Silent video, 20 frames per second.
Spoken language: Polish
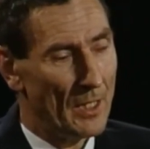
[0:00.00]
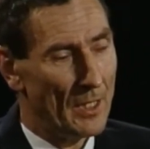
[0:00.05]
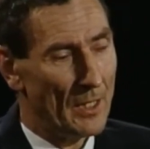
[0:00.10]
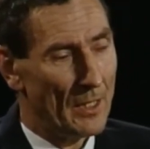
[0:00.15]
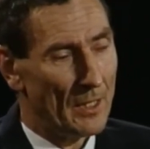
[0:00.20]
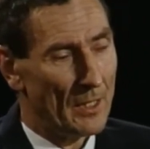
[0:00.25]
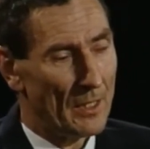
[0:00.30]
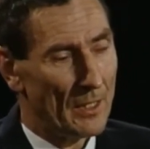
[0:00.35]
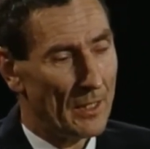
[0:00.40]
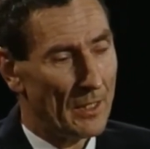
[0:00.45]

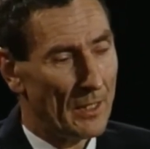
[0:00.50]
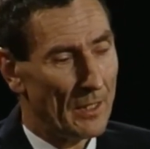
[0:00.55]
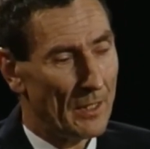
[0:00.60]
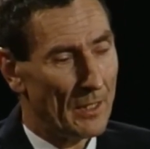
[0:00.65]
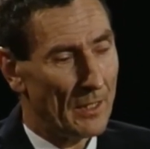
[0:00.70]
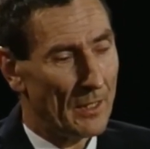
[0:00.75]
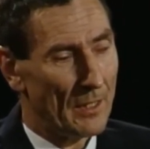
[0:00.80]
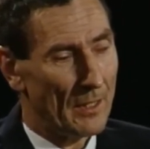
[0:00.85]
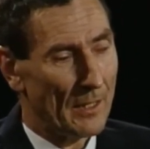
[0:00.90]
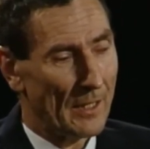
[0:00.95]

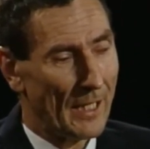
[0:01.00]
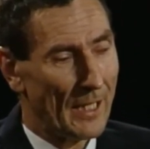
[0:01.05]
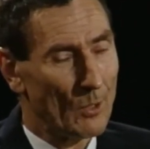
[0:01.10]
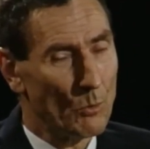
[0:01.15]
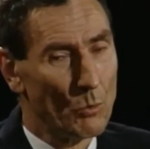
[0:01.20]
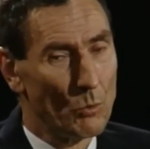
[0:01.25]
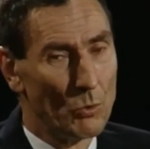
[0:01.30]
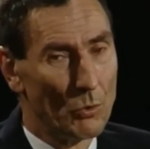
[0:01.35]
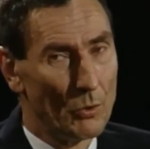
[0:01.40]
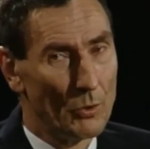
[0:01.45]
E,
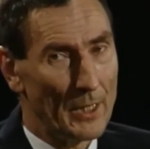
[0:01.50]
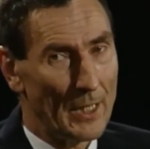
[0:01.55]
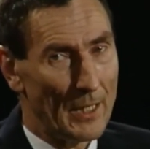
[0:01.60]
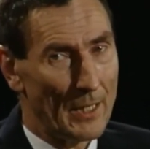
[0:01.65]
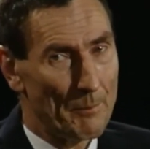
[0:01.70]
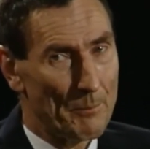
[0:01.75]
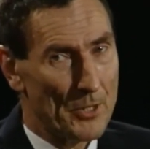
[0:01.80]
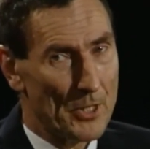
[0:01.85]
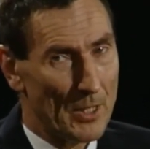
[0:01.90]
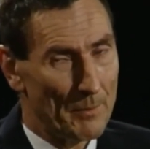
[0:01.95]
reguluje
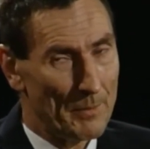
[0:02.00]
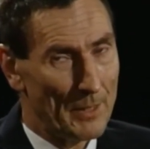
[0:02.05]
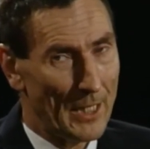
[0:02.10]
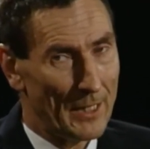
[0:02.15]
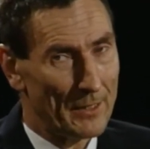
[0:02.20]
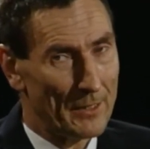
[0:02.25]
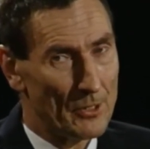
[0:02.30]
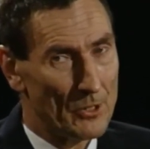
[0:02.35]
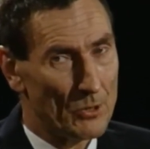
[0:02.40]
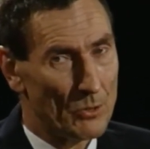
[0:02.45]

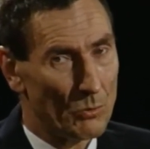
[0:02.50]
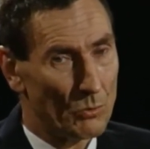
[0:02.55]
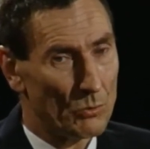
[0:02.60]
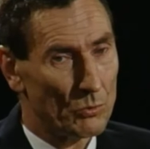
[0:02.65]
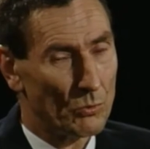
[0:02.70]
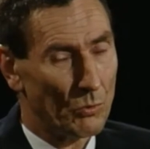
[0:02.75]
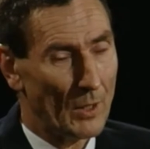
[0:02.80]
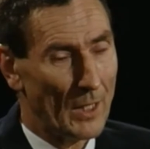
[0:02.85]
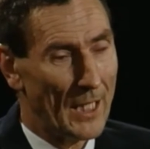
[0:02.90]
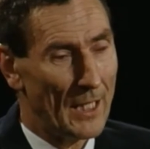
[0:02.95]
przemiany
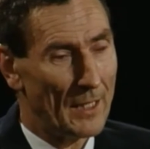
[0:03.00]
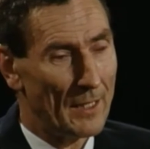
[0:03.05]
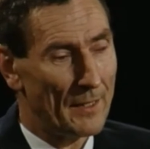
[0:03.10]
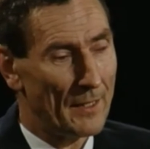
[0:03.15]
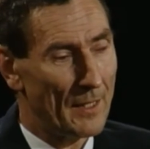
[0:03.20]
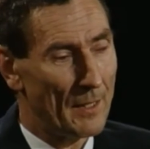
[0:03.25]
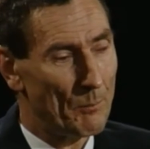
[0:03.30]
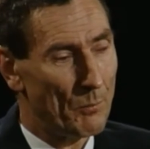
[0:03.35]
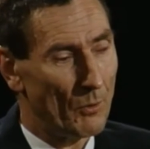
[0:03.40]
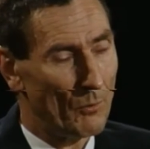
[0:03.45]

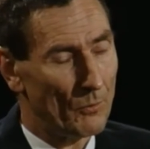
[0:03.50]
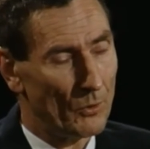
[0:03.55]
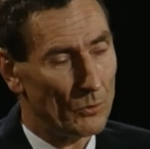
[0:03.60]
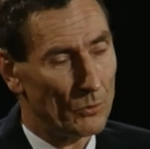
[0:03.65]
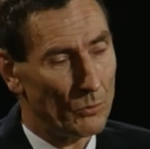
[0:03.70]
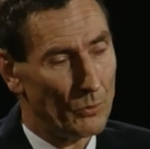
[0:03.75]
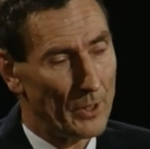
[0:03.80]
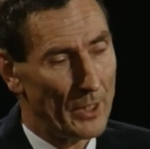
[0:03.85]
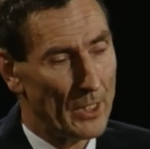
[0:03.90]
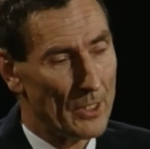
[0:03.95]
strukturalne,
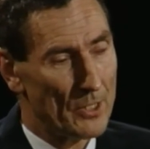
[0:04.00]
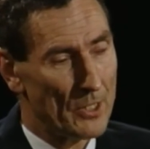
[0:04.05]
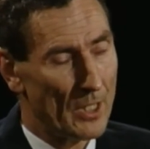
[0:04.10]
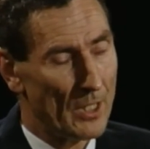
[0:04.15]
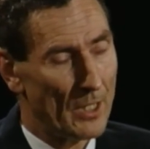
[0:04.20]
powoduje, że